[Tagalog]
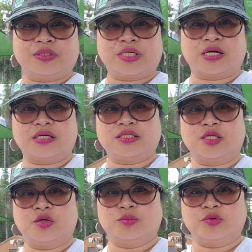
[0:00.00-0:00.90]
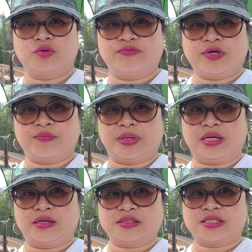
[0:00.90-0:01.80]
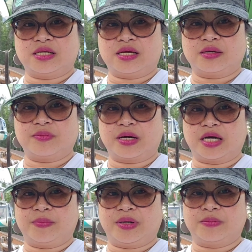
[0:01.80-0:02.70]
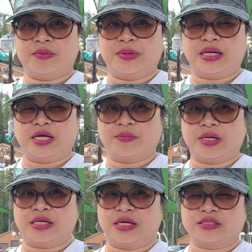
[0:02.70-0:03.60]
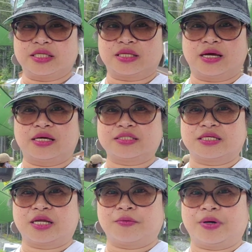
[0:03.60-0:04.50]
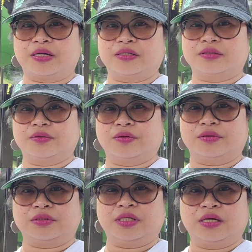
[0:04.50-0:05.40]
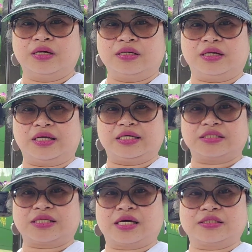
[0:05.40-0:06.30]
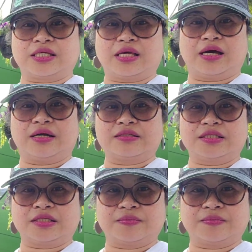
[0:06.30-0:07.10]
Saka slow moving pa lang sila. Baka ibababa lang yung mga nasa taas ang iwanan doon na na stuck sa taas.